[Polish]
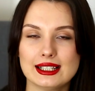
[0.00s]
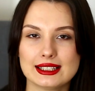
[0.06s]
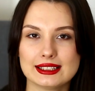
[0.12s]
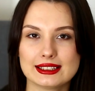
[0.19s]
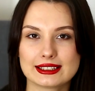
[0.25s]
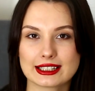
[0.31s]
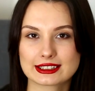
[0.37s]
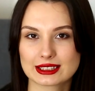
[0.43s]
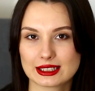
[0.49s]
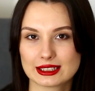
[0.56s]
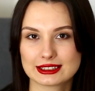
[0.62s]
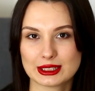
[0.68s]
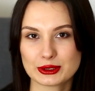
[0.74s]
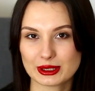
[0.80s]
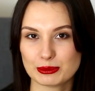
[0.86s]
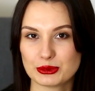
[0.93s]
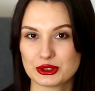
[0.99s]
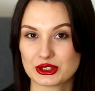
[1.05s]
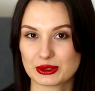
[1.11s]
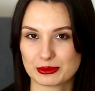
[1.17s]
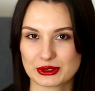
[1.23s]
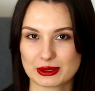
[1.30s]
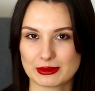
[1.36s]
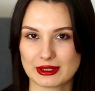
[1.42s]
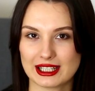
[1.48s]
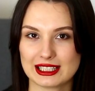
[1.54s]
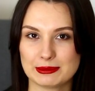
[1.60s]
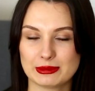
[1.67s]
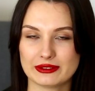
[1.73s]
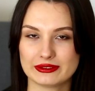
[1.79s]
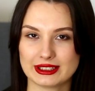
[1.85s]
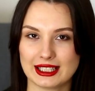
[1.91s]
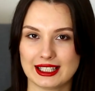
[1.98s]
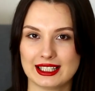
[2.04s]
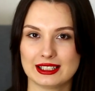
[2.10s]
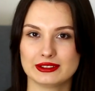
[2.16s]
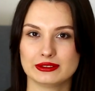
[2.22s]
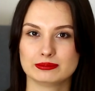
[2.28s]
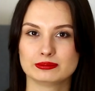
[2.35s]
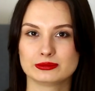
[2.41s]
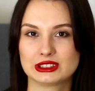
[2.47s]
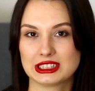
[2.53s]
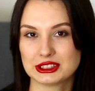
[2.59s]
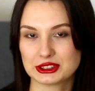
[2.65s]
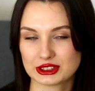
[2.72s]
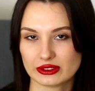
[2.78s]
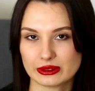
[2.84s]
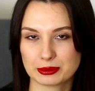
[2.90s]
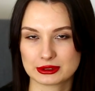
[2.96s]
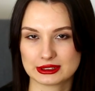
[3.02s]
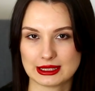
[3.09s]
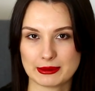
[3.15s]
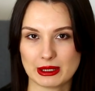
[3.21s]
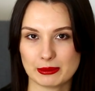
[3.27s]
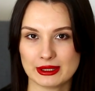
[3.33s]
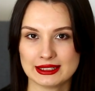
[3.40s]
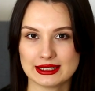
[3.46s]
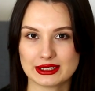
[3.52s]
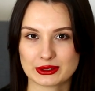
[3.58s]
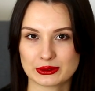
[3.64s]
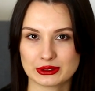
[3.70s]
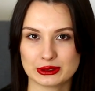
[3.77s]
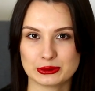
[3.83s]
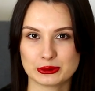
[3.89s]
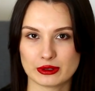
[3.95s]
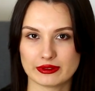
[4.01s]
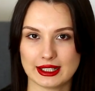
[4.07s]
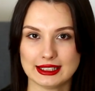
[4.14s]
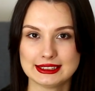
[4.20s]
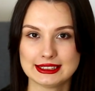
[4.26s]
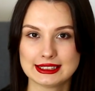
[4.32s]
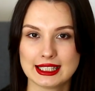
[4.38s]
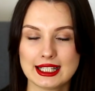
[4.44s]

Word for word: E, także całkiem mi się to podoba i pewnie częściowo przynajmniej będę to kontynuować.